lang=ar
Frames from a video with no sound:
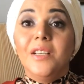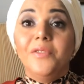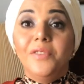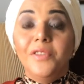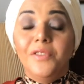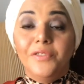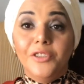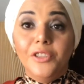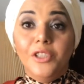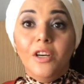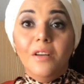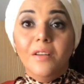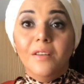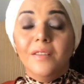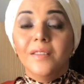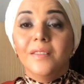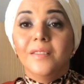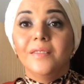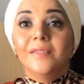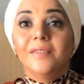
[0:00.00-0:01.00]
في الفطار
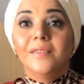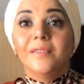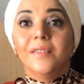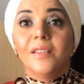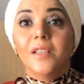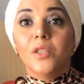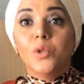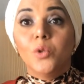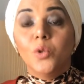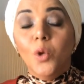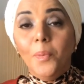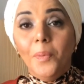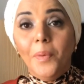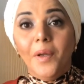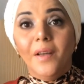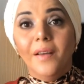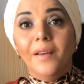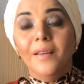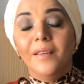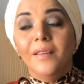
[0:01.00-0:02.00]

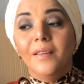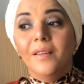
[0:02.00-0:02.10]
الصبح